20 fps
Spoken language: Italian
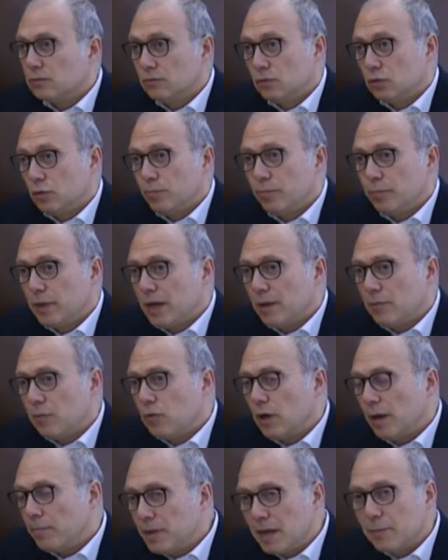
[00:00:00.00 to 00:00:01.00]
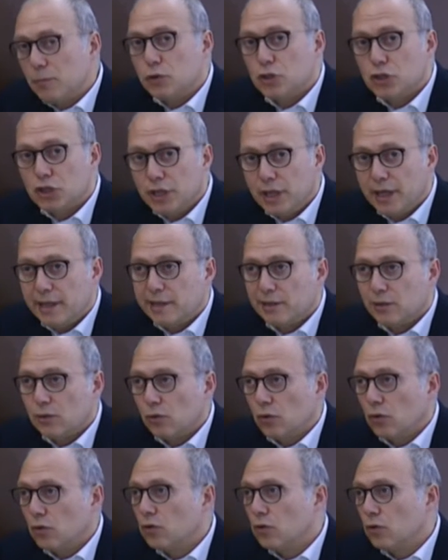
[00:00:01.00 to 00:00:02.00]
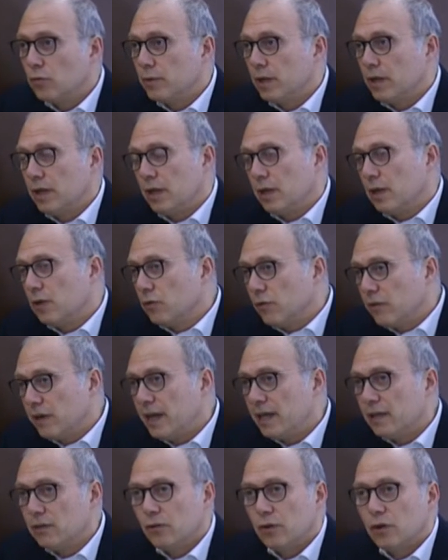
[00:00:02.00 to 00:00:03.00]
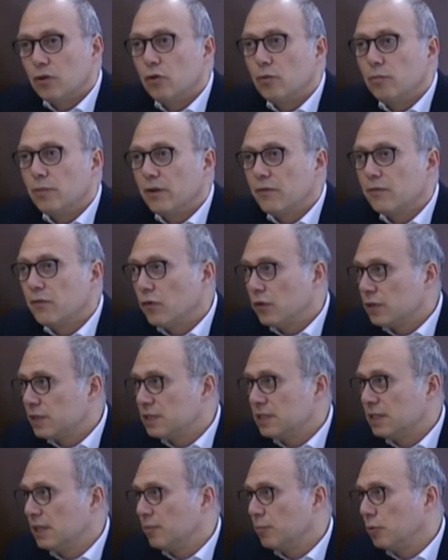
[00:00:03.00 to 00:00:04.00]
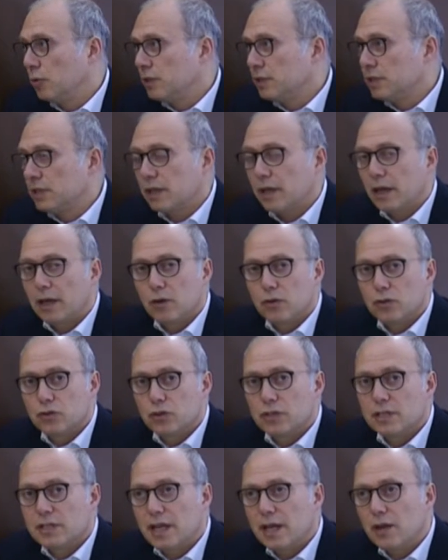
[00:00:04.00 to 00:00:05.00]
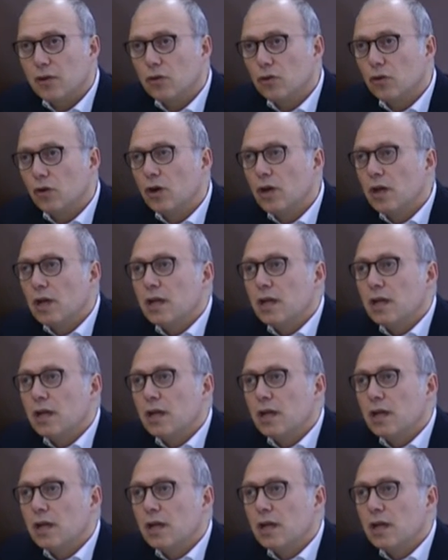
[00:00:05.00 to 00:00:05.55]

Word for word: Dobbiamo, abbiamo scelto come governo e come forze politiche che lo sostengono